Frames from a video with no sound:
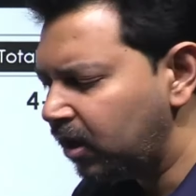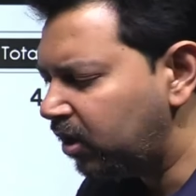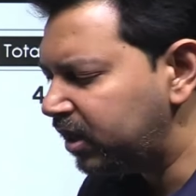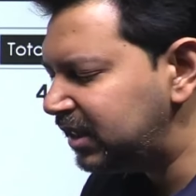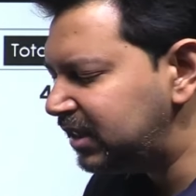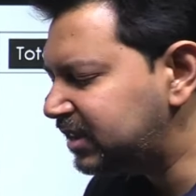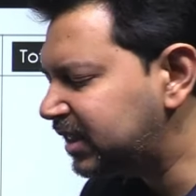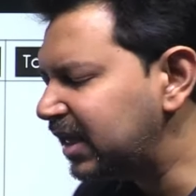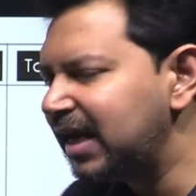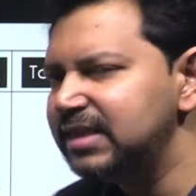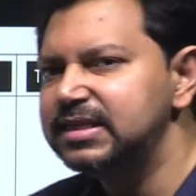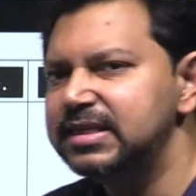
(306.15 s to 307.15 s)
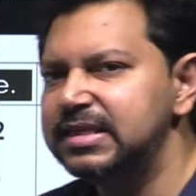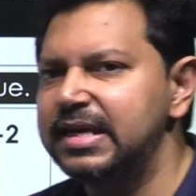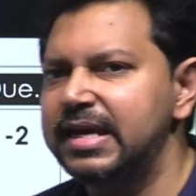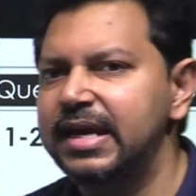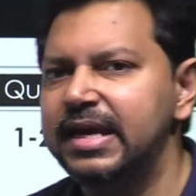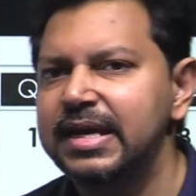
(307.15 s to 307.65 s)
और इसकी खासियत ये
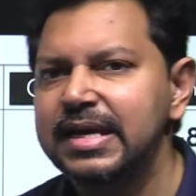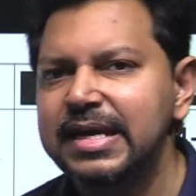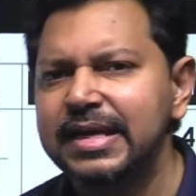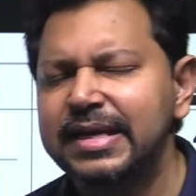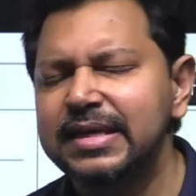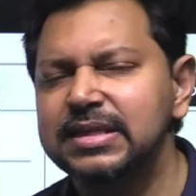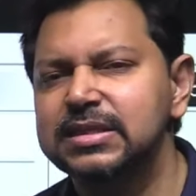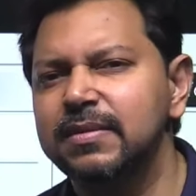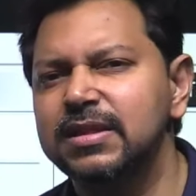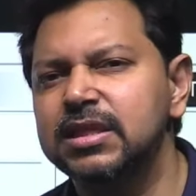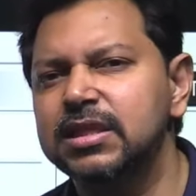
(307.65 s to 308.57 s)
है कि इसमें